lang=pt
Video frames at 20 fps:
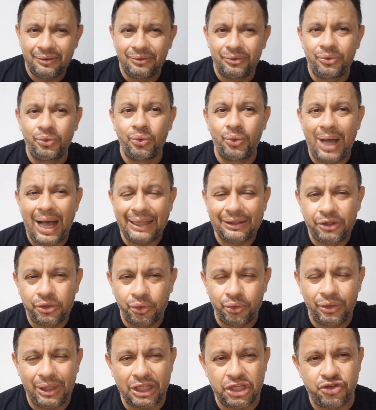do
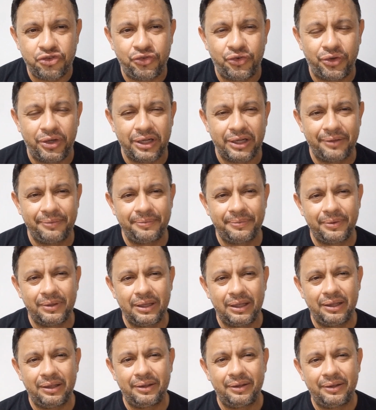atro lá de fora,
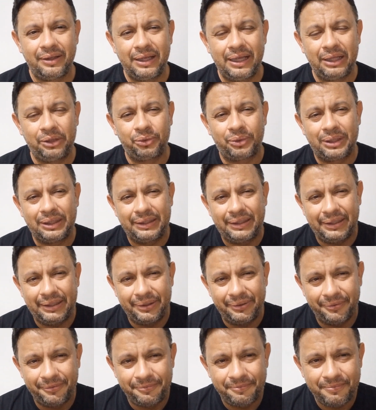é do
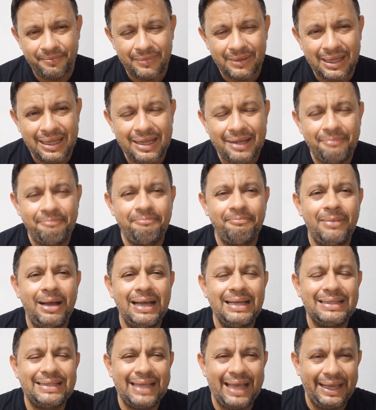candeeiro.
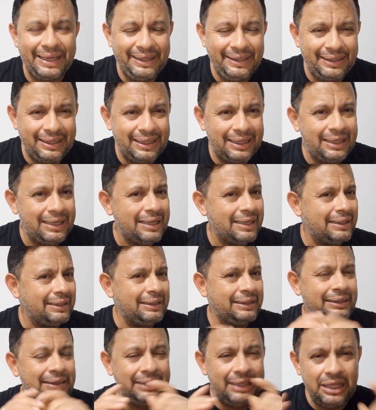Mas ainda
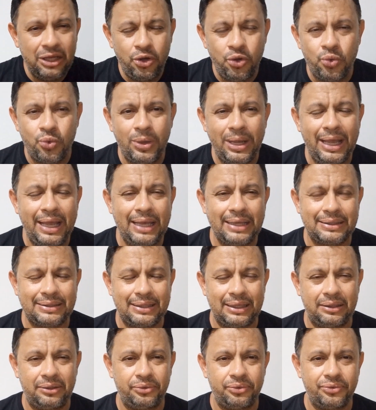não é
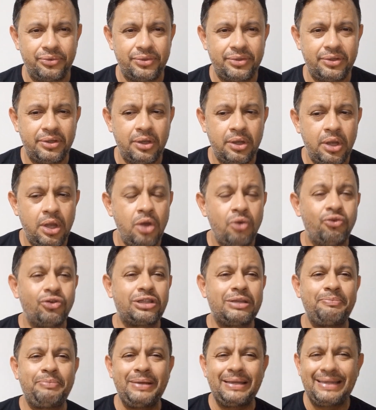essa luz.
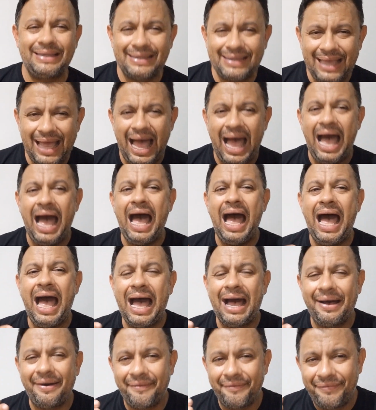Você precisa
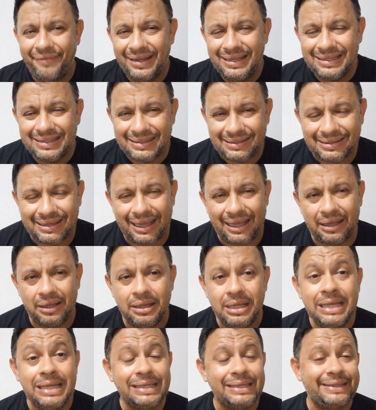
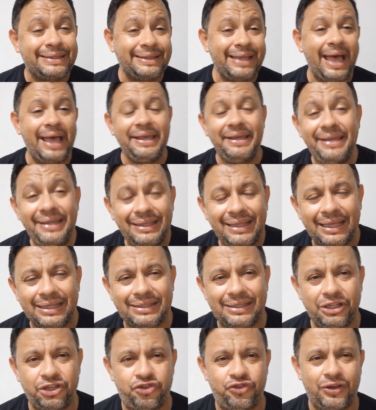avançar, sair da
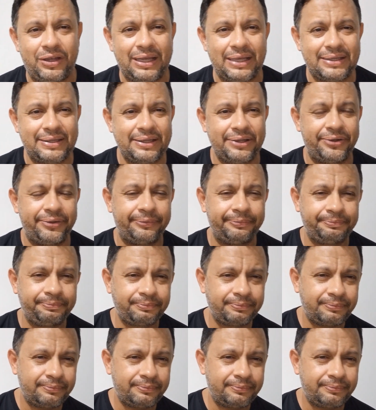santificação.